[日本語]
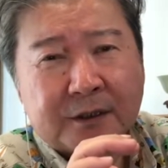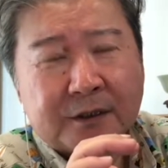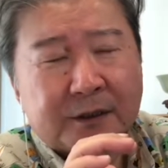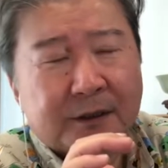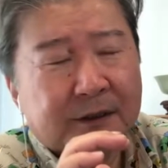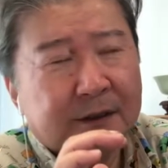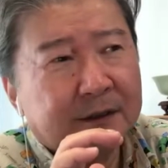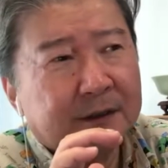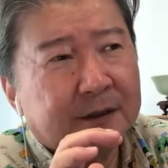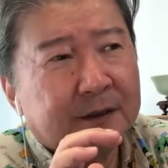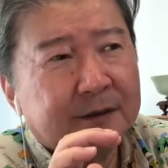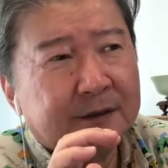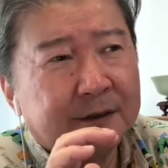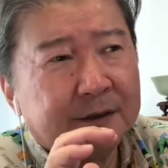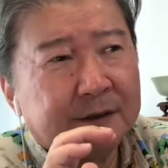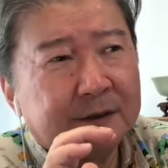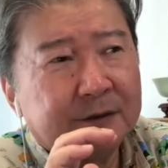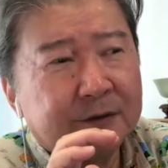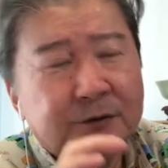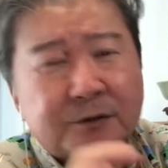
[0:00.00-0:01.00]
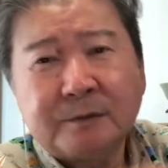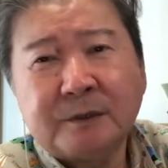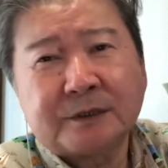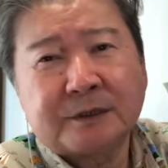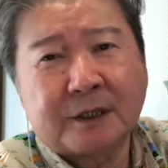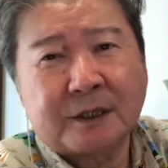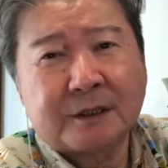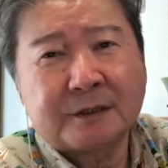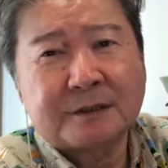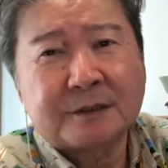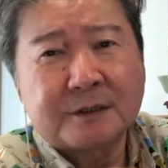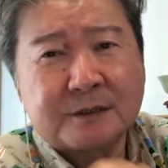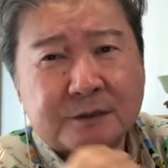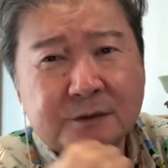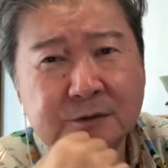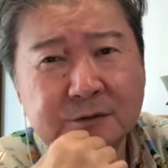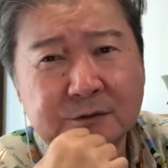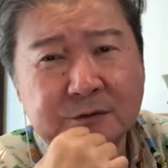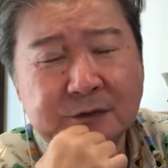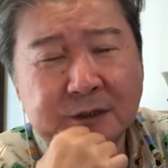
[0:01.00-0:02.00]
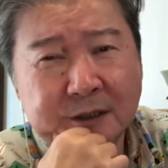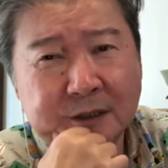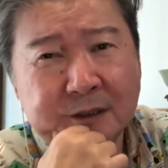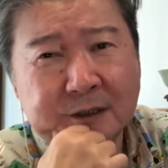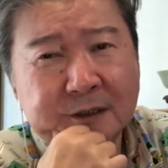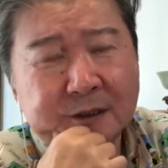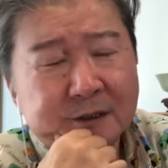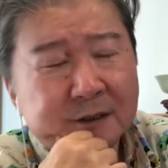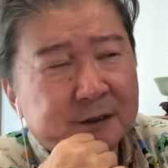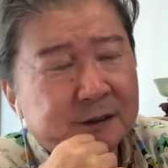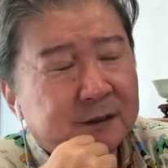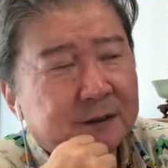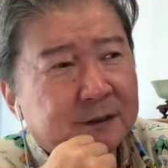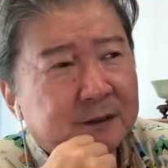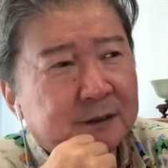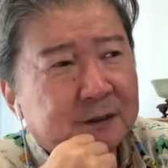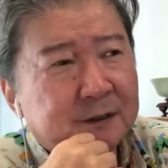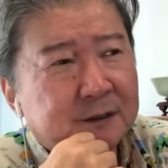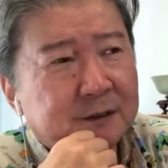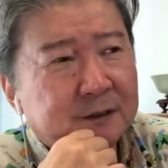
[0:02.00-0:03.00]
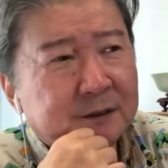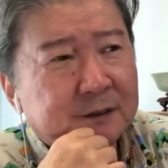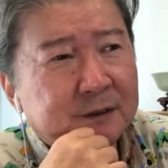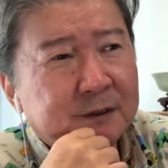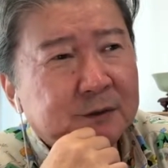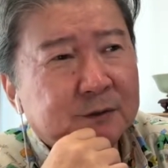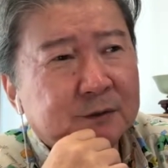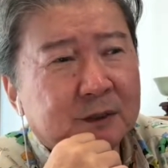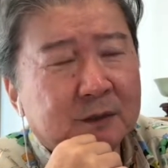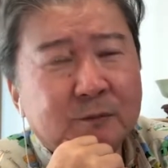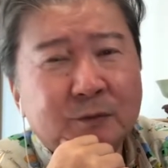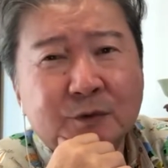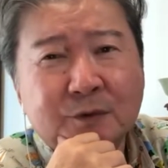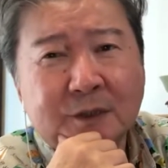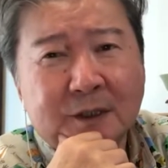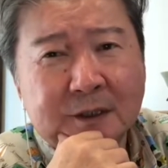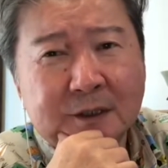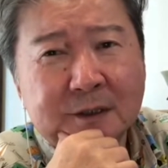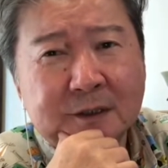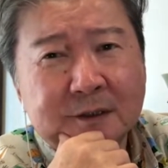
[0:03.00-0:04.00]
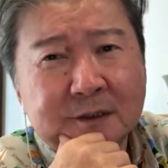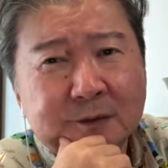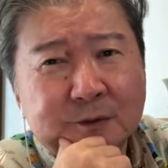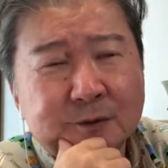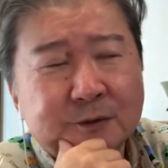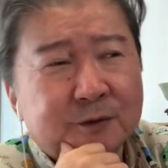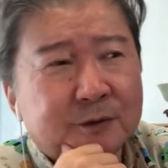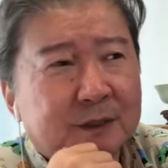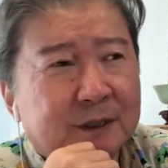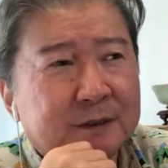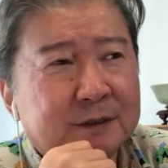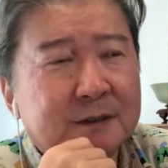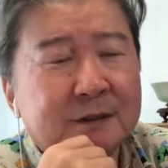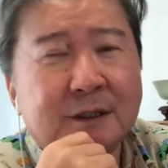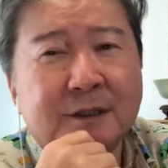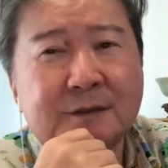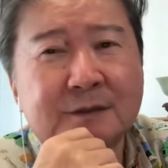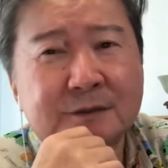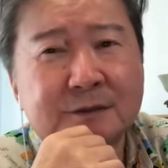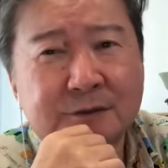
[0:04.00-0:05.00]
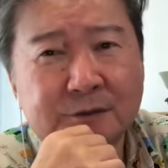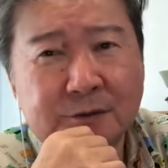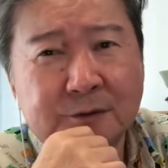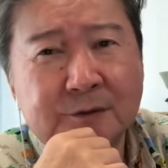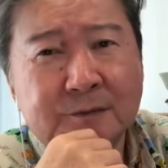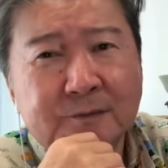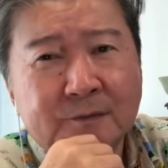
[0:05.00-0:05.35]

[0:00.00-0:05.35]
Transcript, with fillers: あね、よんじゅうまんしか返さないっていうね、えー、結構乱暴なことをやってたんですよ。